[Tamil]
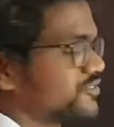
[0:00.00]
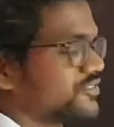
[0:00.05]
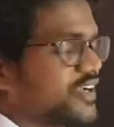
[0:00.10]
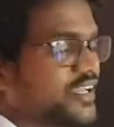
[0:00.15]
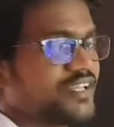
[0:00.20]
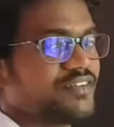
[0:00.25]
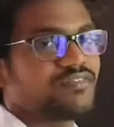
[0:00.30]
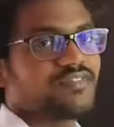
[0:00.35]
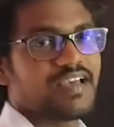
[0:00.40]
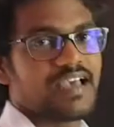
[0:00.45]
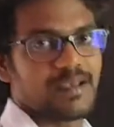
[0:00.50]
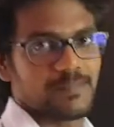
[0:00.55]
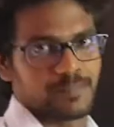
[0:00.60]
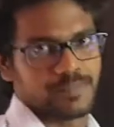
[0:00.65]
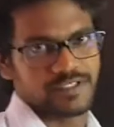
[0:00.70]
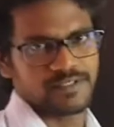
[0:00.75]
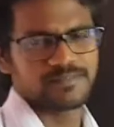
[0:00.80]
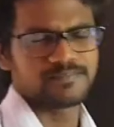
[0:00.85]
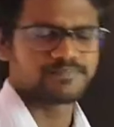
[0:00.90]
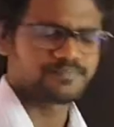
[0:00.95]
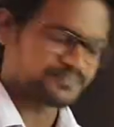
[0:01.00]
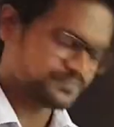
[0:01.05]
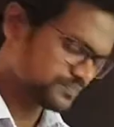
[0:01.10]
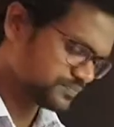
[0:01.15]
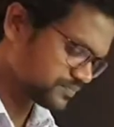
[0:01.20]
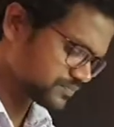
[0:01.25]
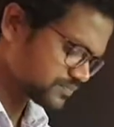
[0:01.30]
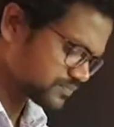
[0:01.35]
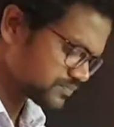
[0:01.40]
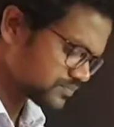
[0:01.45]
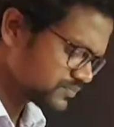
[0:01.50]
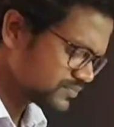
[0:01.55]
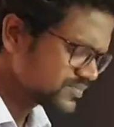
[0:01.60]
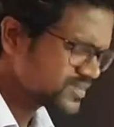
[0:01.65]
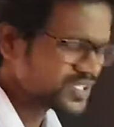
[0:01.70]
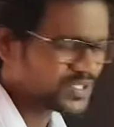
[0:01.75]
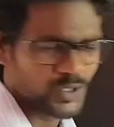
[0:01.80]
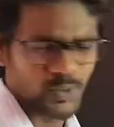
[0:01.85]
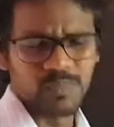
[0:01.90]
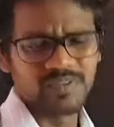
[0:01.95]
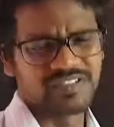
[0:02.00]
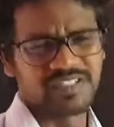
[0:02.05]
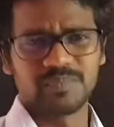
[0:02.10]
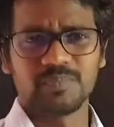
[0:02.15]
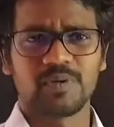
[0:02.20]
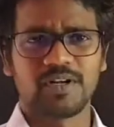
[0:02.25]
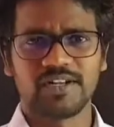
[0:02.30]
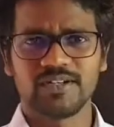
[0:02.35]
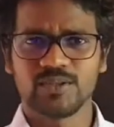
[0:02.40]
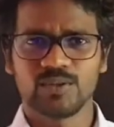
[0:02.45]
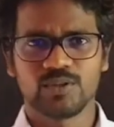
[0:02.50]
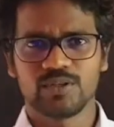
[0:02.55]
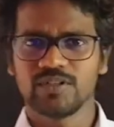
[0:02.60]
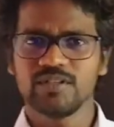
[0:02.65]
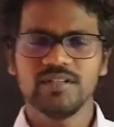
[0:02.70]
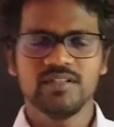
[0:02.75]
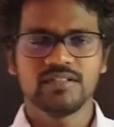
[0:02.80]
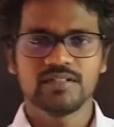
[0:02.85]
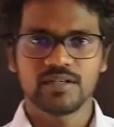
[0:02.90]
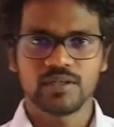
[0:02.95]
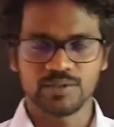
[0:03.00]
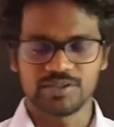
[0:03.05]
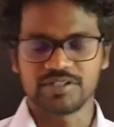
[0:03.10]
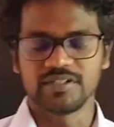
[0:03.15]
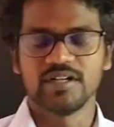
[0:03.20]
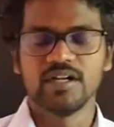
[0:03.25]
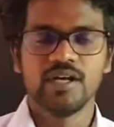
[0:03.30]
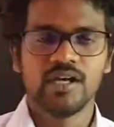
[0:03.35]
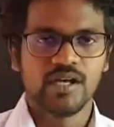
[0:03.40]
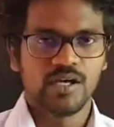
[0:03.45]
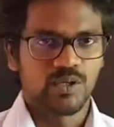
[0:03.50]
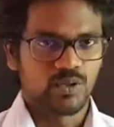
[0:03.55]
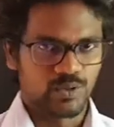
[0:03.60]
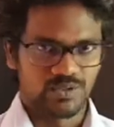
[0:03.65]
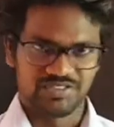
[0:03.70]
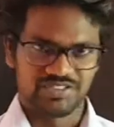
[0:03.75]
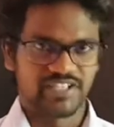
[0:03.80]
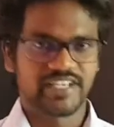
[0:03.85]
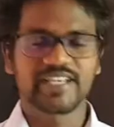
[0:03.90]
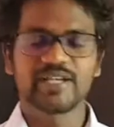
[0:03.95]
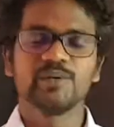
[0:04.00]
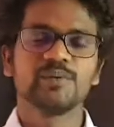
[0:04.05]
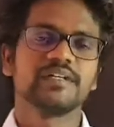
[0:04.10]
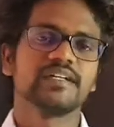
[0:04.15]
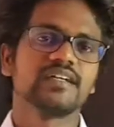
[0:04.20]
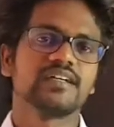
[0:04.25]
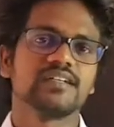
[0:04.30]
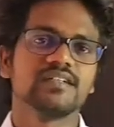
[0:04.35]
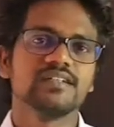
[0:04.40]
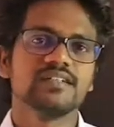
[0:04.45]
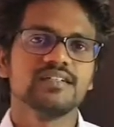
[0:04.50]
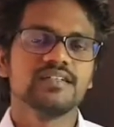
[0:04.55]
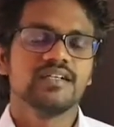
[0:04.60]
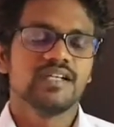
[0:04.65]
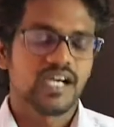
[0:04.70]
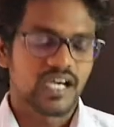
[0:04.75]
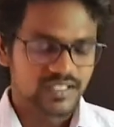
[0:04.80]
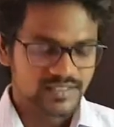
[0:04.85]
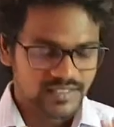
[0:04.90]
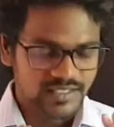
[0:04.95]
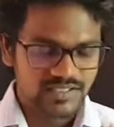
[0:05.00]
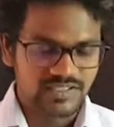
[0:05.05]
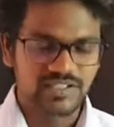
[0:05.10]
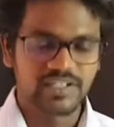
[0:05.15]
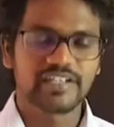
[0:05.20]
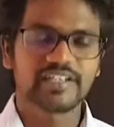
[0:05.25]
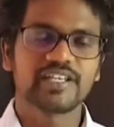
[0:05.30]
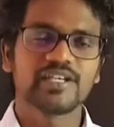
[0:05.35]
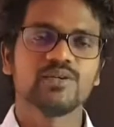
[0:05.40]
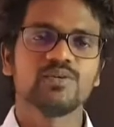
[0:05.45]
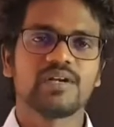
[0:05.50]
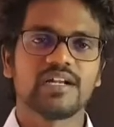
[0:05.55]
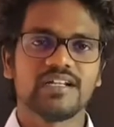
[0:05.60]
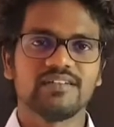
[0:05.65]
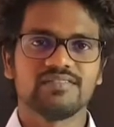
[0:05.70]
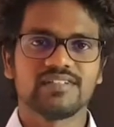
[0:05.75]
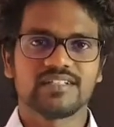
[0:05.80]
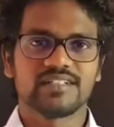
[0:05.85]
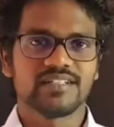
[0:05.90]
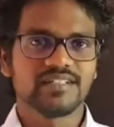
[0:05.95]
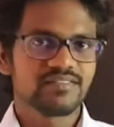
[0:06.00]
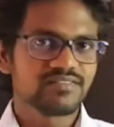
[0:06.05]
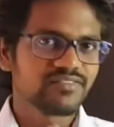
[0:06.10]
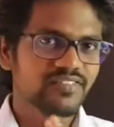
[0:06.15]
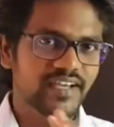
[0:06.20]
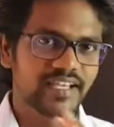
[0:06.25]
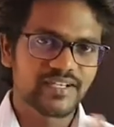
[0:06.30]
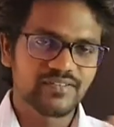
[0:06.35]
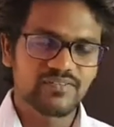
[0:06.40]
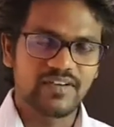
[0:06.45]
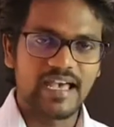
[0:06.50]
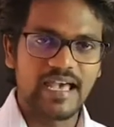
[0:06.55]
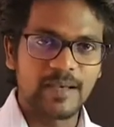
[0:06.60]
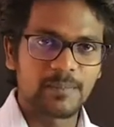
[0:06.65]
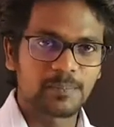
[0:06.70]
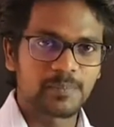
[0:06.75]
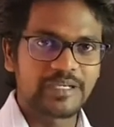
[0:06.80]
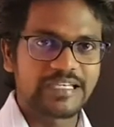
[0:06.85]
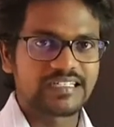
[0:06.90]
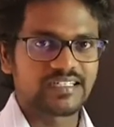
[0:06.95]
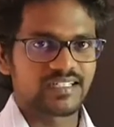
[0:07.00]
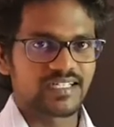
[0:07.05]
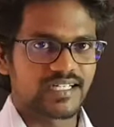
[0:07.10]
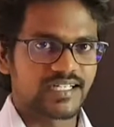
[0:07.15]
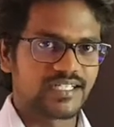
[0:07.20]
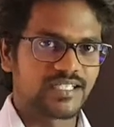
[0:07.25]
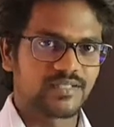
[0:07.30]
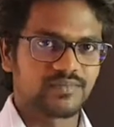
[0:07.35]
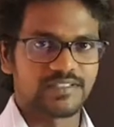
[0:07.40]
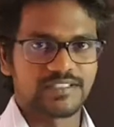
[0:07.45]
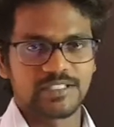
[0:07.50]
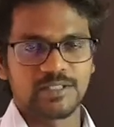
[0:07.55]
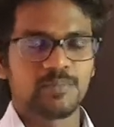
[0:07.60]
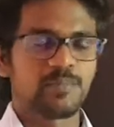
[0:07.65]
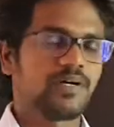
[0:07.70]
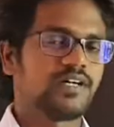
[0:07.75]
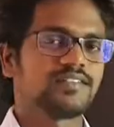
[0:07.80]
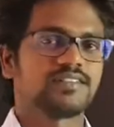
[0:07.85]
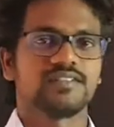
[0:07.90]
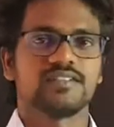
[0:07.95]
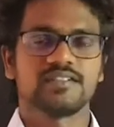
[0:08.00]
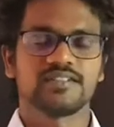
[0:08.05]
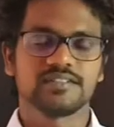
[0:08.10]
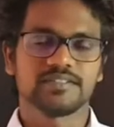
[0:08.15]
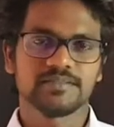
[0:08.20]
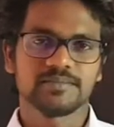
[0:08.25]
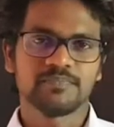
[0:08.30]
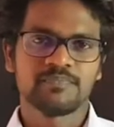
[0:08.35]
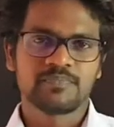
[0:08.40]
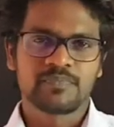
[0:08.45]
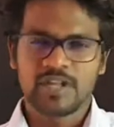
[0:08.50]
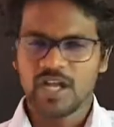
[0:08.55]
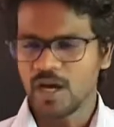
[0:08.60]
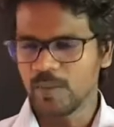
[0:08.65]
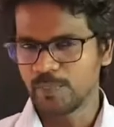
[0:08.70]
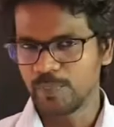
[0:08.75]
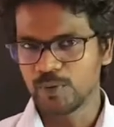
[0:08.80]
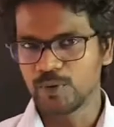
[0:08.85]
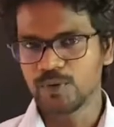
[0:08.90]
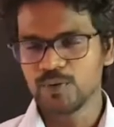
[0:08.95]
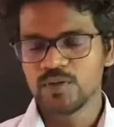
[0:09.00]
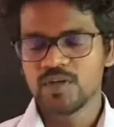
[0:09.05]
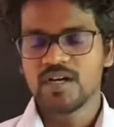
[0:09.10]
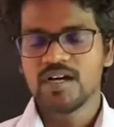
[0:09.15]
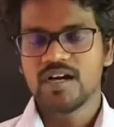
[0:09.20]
ஃபைவ் ஆம்பியர் ரொம்ப சிம்பிளான ஒரு கொஷின் ஒரு சர்க்கியூட் இருக்குது அந்த சர்க்கியூட்டில் வந்து ஃபைவ் ஆம்பியர் கரண்ட் வந்து பாஸ் ஆகுது அப்போது